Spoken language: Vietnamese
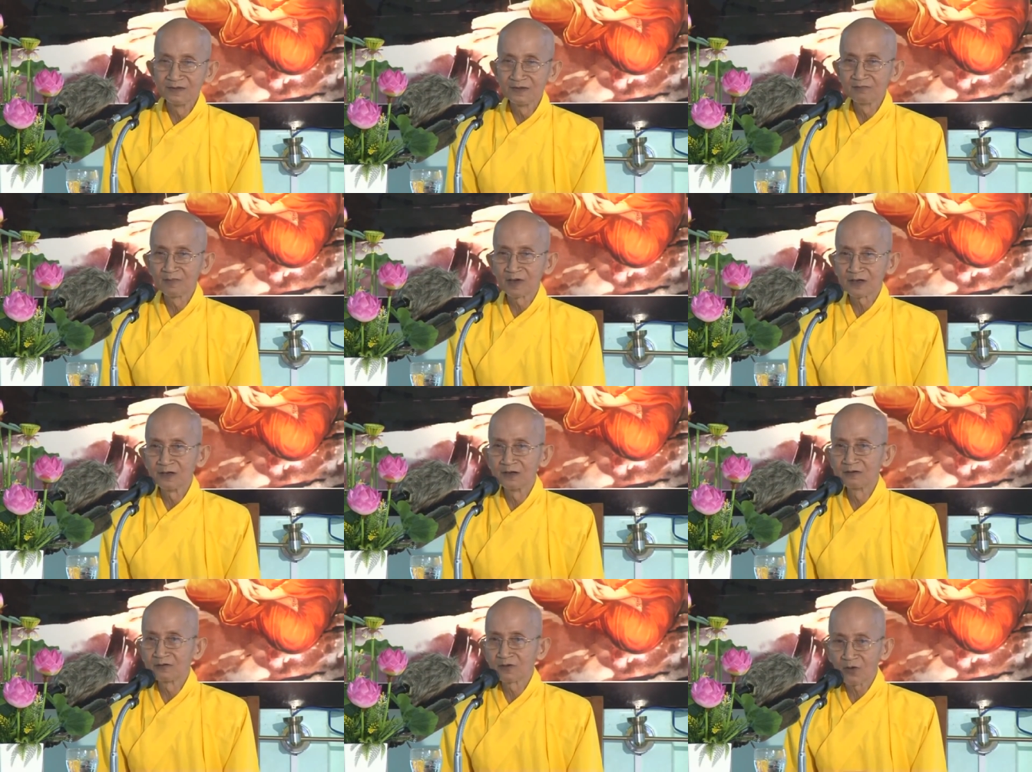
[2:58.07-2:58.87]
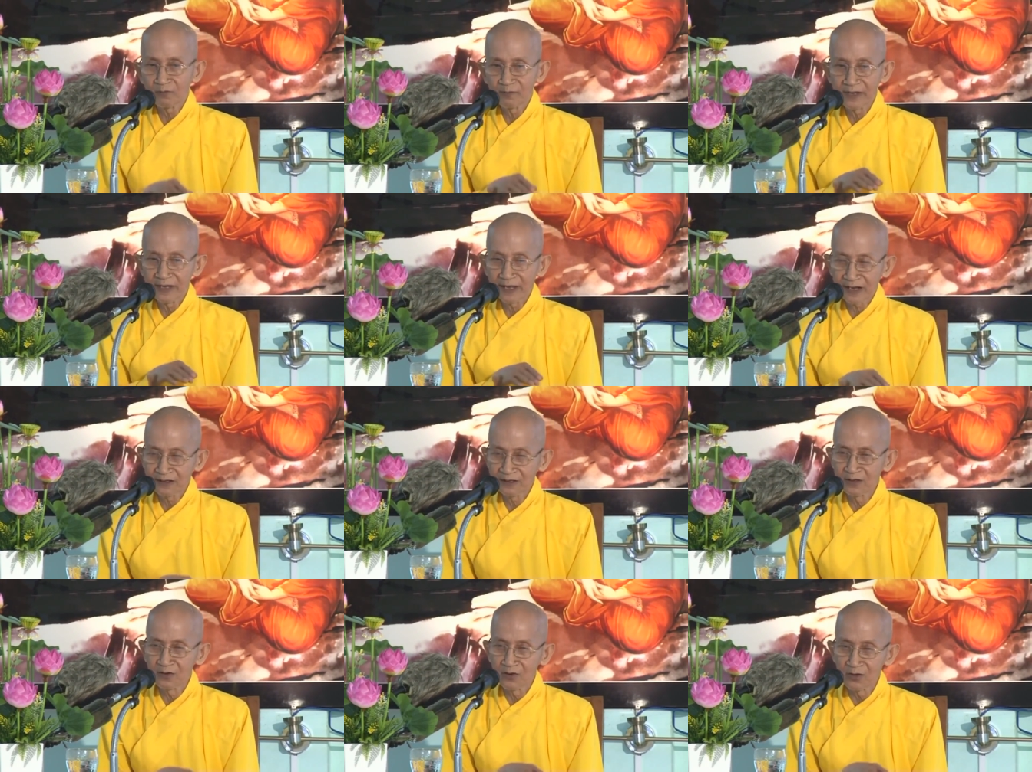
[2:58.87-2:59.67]
nhưng mà đừng có bị
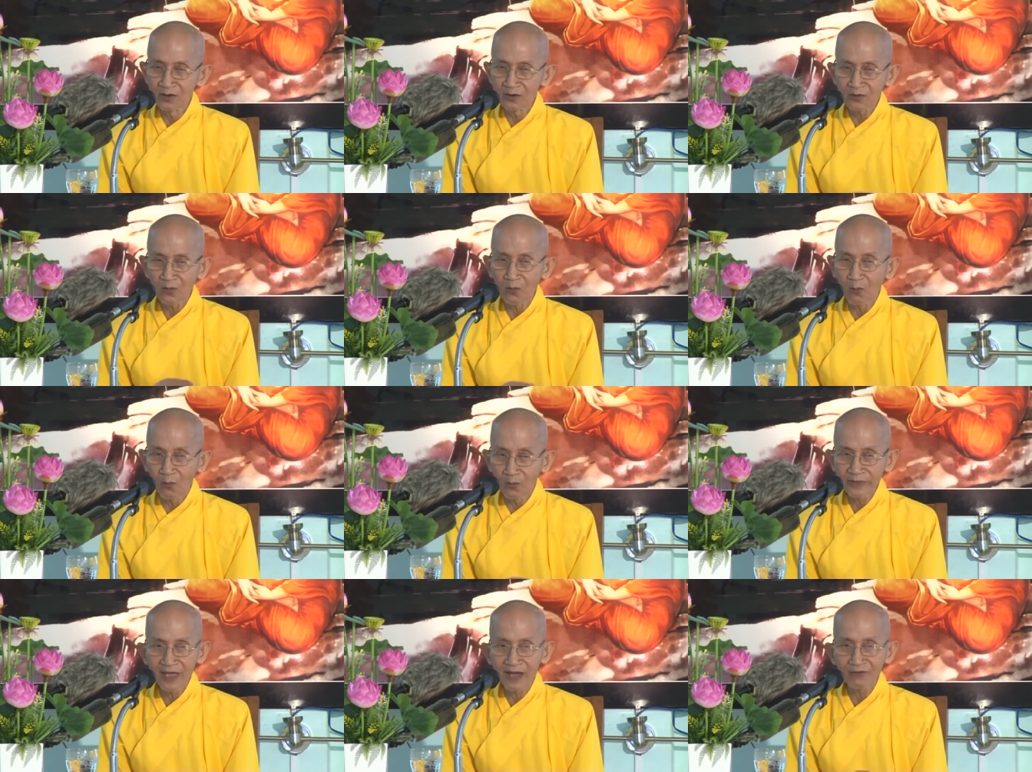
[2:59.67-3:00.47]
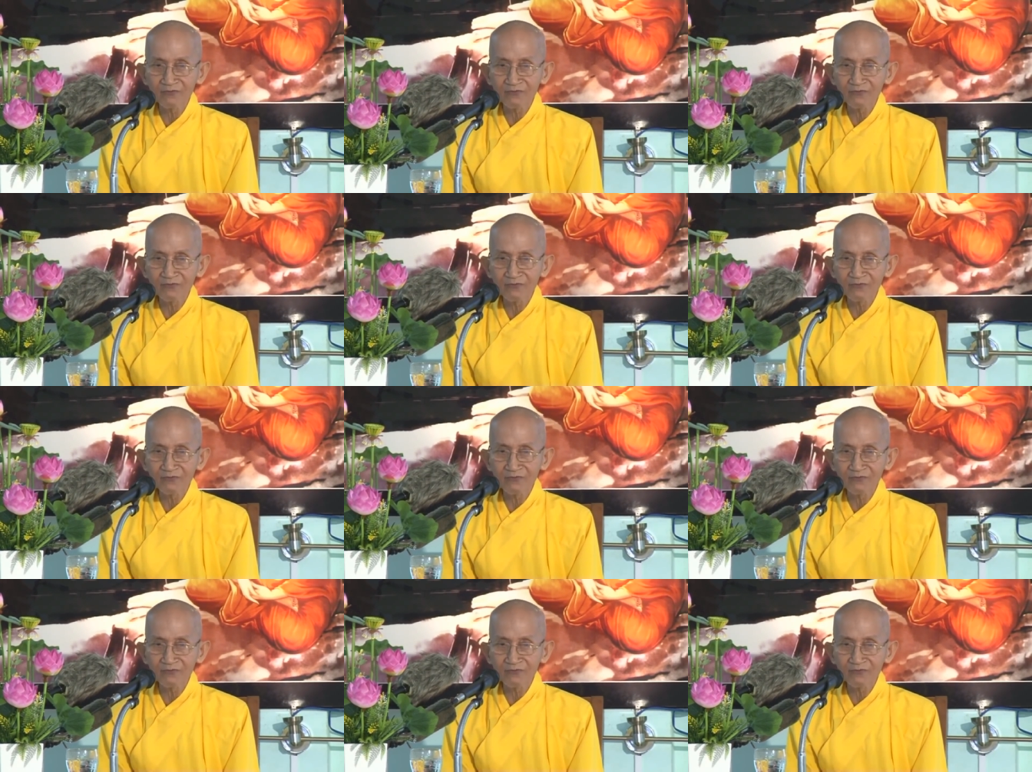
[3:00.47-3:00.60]
ảnh hưởng của